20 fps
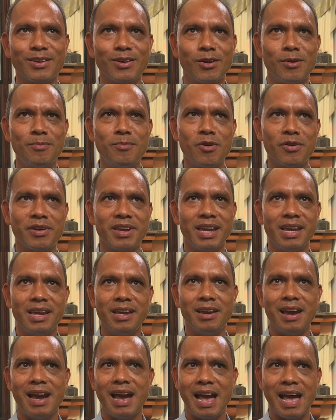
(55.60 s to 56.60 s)
como
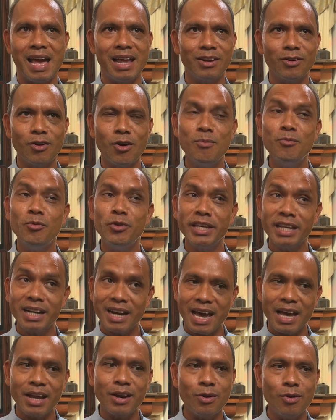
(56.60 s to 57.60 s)
que algo muy
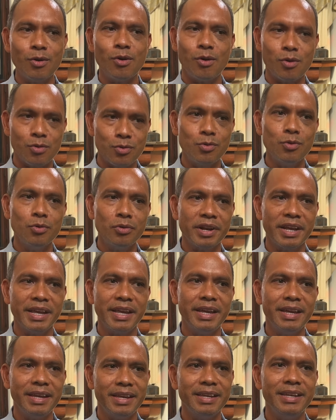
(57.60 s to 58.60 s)
raro
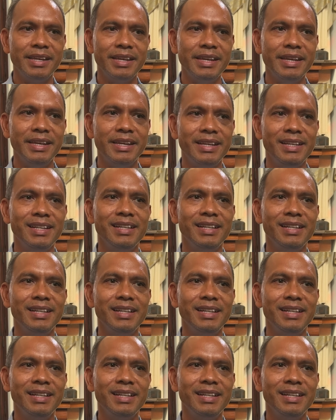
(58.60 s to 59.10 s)
ocurre y